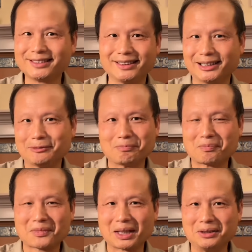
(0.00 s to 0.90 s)
解
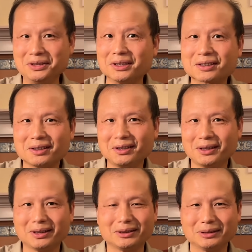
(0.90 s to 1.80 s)
以色
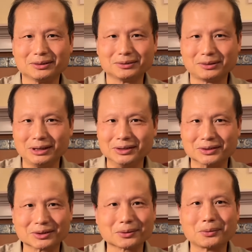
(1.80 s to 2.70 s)
列领
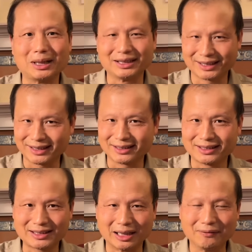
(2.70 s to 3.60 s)
事馆的
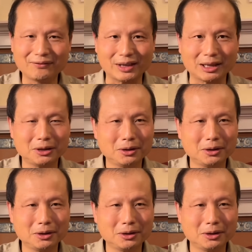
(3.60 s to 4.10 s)
想法。